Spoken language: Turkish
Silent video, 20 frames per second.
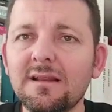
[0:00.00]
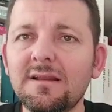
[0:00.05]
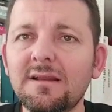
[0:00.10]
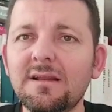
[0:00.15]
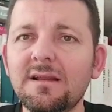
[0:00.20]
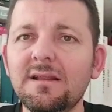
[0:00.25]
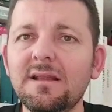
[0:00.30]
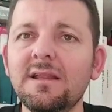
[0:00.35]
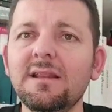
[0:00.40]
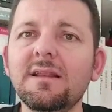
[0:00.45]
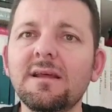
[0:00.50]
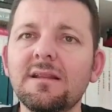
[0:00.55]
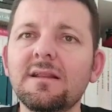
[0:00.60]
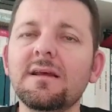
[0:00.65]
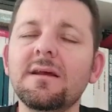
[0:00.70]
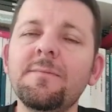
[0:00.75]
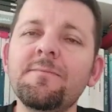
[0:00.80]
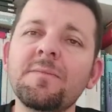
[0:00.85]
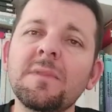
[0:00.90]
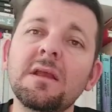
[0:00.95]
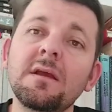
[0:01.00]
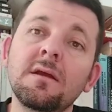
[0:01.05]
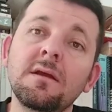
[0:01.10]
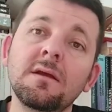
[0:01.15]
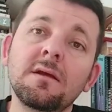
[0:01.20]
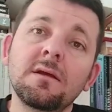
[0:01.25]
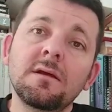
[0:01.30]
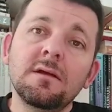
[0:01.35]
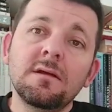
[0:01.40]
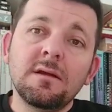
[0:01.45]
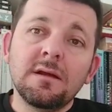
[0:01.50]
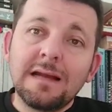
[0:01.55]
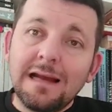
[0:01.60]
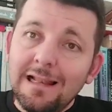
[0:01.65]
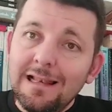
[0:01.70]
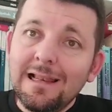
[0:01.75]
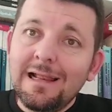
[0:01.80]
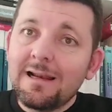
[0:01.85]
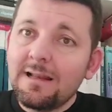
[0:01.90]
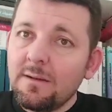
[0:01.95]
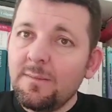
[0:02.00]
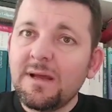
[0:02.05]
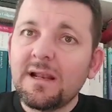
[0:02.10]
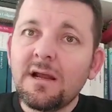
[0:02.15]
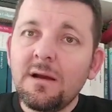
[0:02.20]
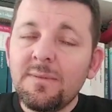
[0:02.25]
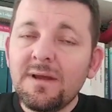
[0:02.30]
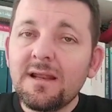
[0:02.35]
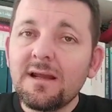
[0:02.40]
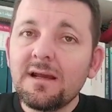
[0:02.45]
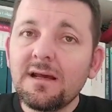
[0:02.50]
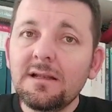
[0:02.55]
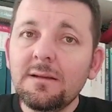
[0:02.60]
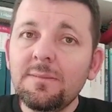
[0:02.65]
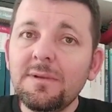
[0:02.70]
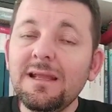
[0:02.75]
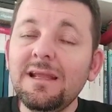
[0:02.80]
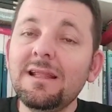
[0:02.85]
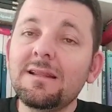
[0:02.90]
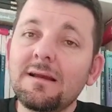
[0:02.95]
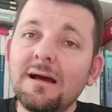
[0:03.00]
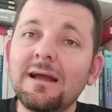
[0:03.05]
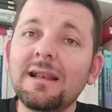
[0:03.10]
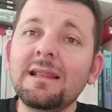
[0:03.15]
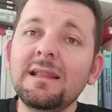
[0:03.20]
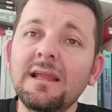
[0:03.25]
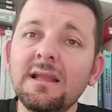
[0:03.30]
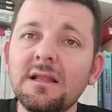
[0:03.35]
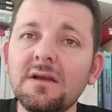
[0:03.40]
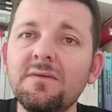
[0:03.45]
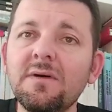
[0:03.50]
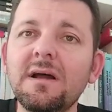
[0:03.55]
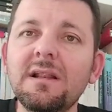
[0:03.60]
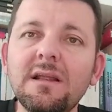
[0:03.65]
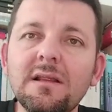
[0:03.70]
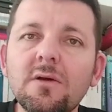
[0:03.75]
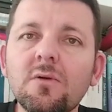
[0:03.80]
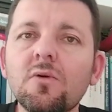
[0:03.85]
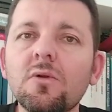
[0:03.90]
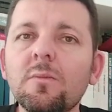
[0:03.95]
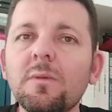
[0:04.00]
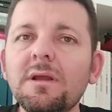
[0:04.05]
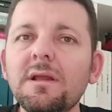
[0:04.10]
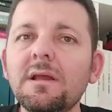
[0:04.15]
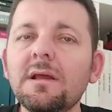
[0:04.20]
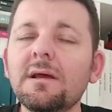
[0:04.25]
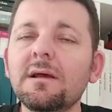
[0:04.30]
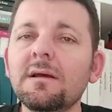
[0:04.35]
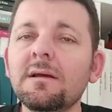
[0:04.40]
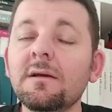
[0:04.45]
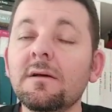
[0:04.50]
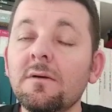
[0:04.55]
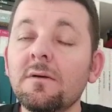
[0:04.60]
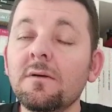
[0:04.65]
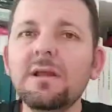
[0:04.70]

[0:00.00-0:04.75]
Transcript: garantilediğinde de Galler'de berabere kalıp tarihinde ilk defa lider olmayı